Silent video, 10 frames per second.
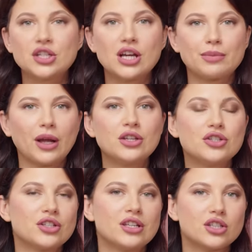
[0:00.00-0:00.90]
сейчас
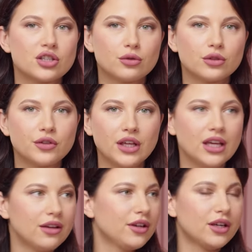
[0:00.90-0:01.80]
практически не живет в
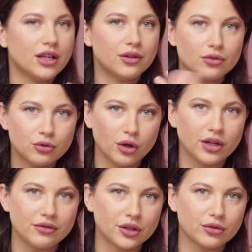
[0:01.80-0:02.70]
Киеве,
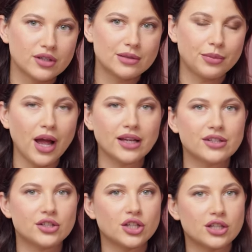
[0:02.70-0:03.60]
только вернулась с
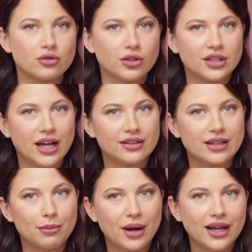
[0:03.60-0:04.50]
Праги, сейчас улетает
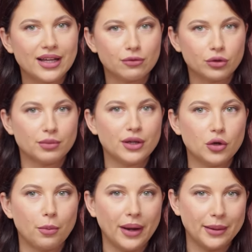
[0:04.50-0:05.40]
на Баги, и вот мы
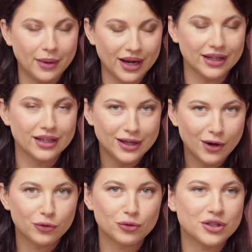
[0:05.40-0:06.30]
ее поймали
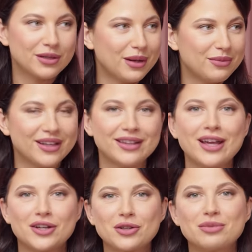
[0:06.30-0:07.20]
в нужный момент,
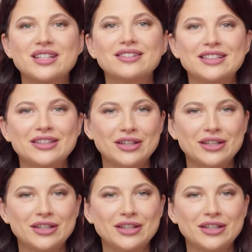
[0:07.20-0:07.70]
чтобы сделать